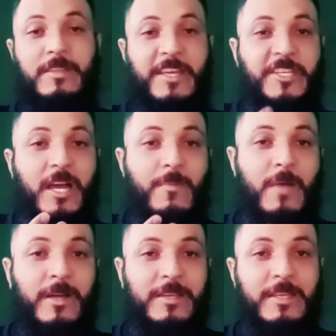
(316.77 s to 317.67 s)
deixar a
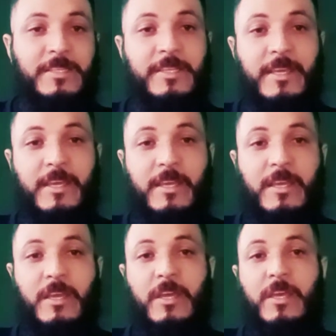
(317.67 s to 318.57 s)
barba crescer
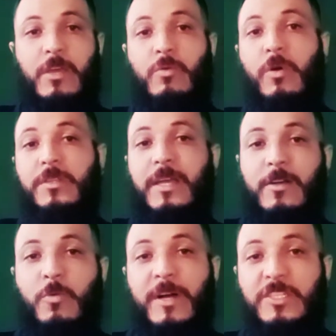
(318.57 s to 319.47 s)
e cortar
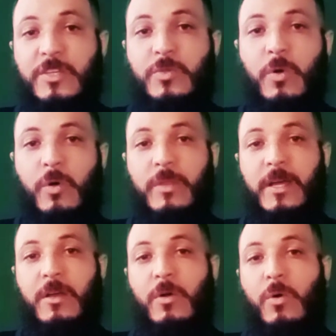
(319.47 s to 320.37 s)
com uma
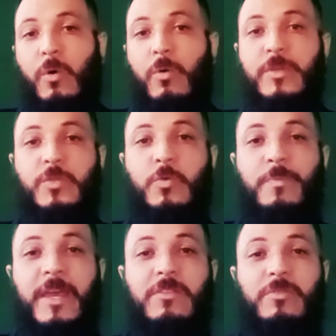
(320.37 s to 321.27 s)
tesoura ou um
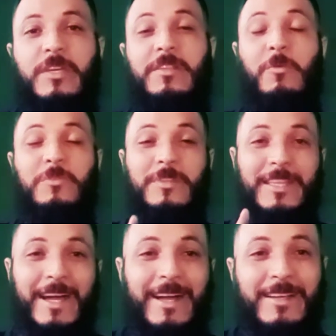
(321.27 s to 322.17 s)
instrumento que não
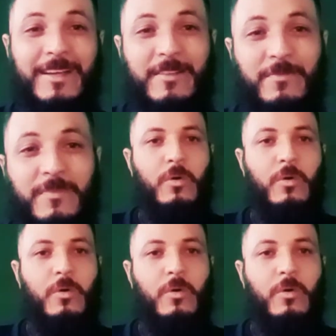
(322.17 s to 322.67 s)
traga